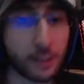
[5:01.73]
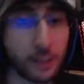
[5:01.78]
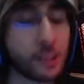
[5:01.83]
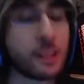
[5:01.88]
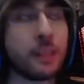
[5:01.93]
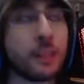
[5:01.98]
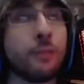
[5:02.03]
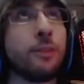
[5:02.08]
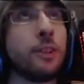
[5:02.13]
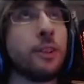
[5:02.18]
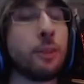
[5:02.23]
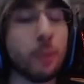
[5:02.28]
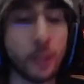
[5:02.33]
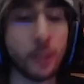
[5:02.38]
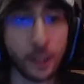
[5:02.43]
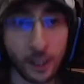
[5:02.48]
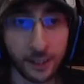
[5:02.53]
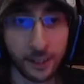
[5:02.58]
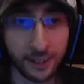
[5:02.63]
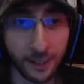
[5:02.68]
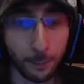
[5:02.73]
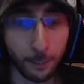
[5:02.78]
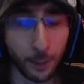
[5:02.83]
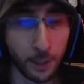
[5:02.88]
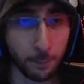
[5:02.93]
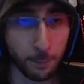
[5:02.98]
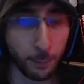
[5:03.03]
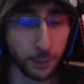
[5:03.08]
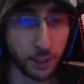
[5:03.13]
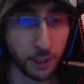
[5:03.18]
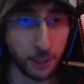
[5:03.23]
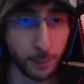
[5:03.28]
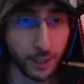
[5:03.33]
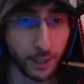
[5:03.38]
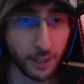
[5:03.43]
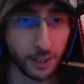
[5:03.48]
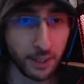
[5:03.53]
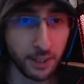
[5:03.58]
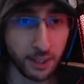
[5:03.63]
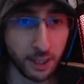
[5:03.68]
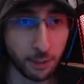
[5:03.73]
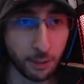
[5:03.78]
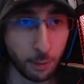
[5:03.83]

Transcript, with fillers: C'est vicieux. C'est plein de petites mécaniques